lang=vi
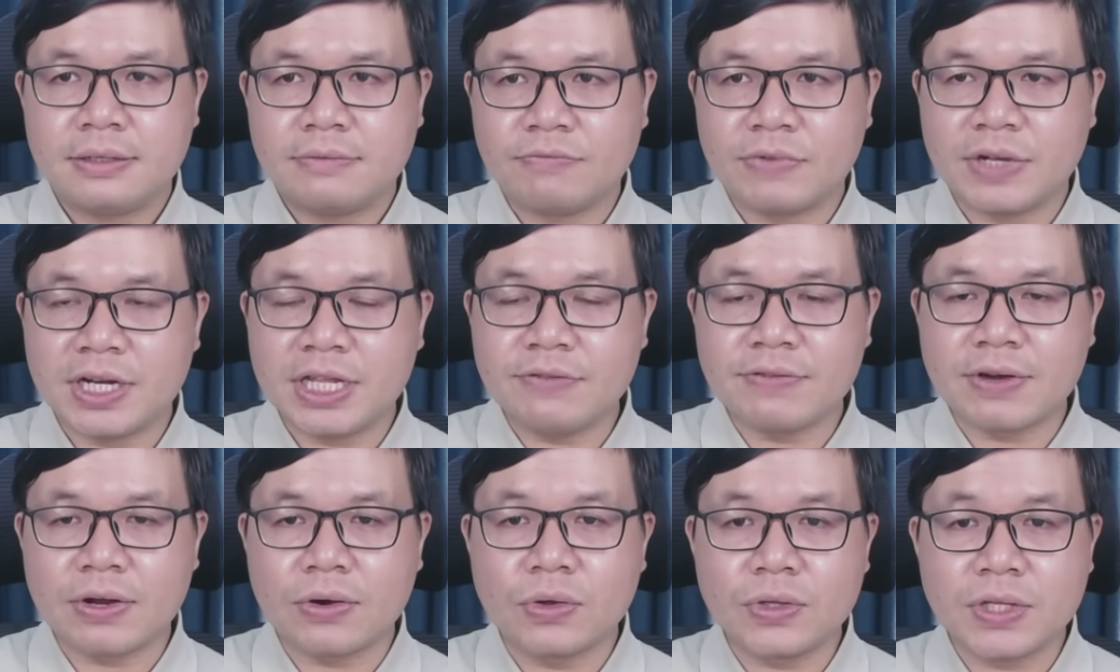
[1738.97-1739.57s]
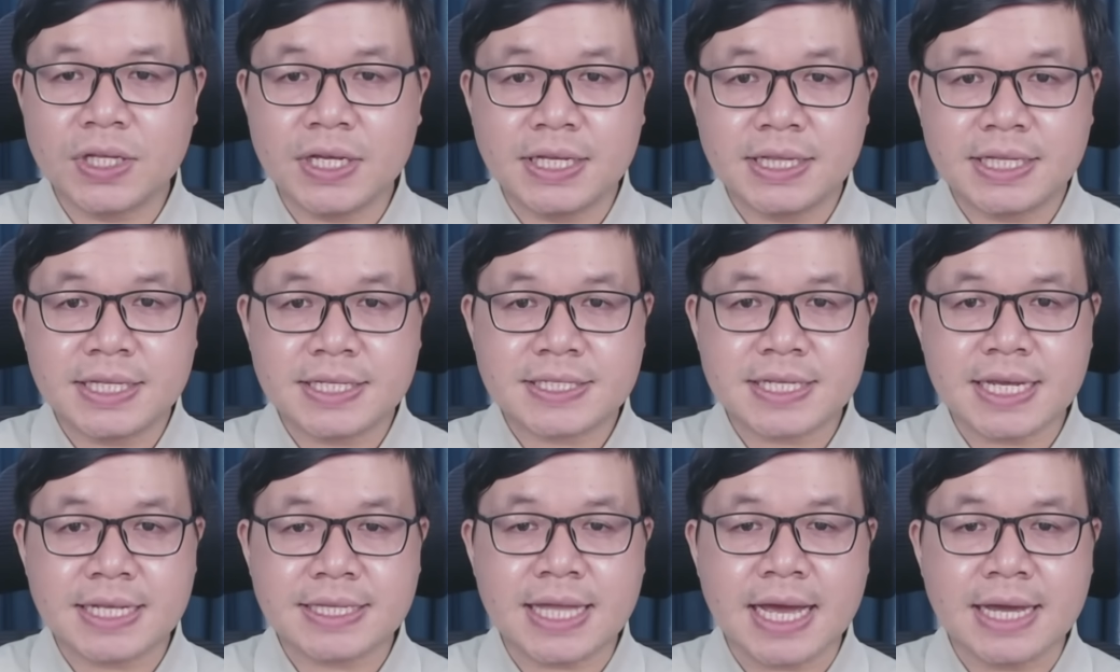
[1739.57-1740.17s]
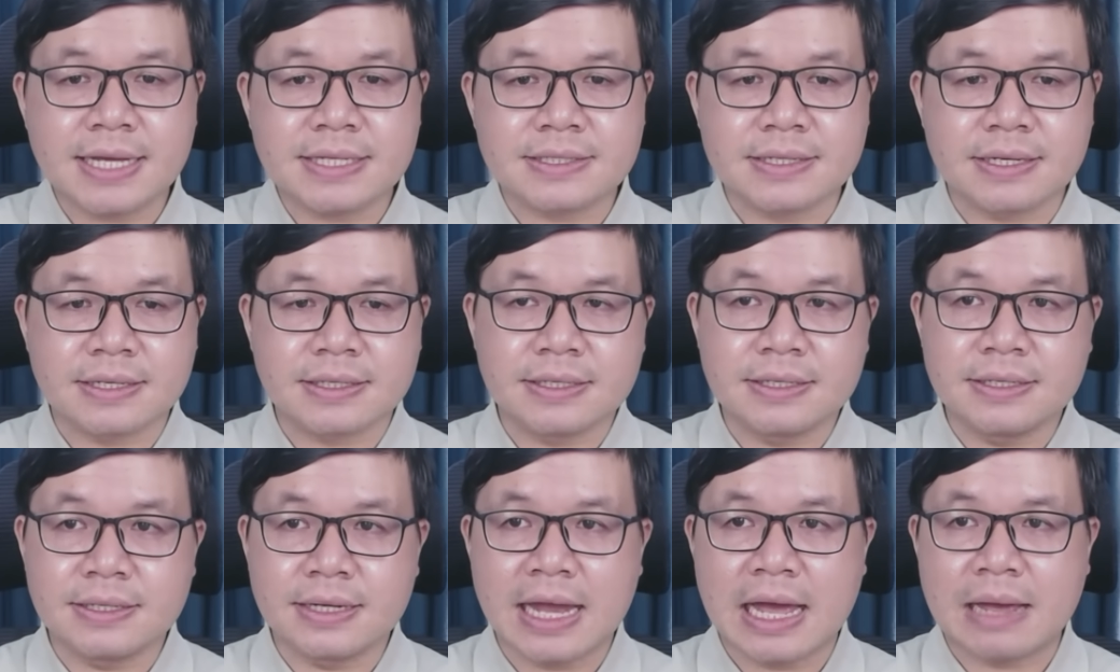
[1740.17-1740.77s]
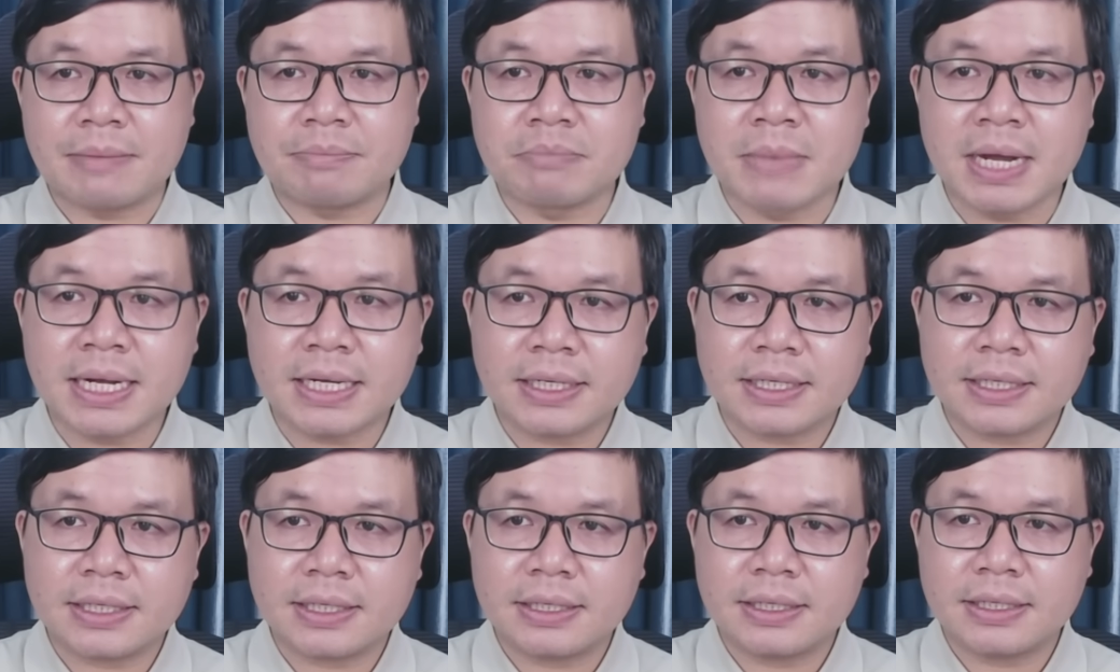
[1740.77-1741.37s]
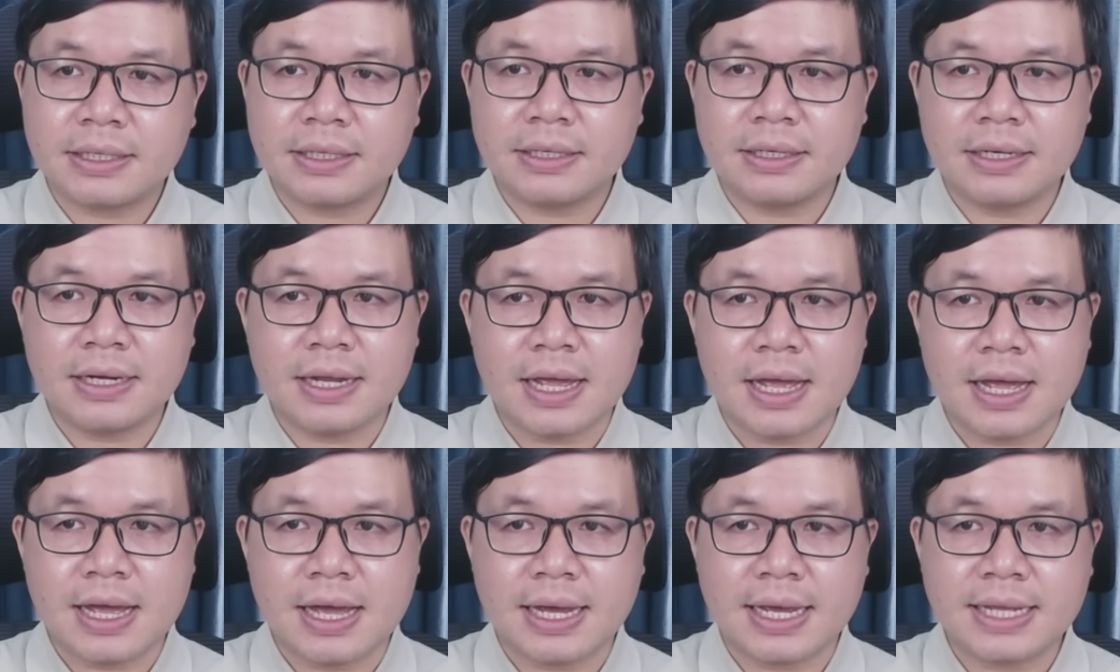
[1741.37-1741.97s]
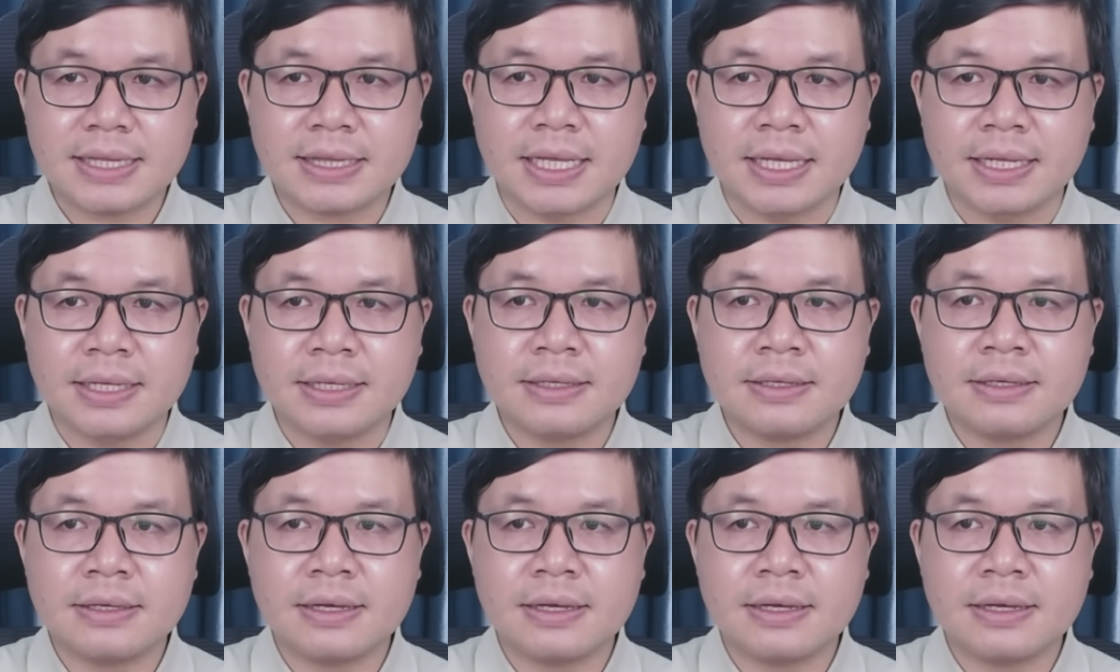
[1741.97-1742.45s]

Và đi vào đô thị thì xe tăng dường như là mất à, cái tính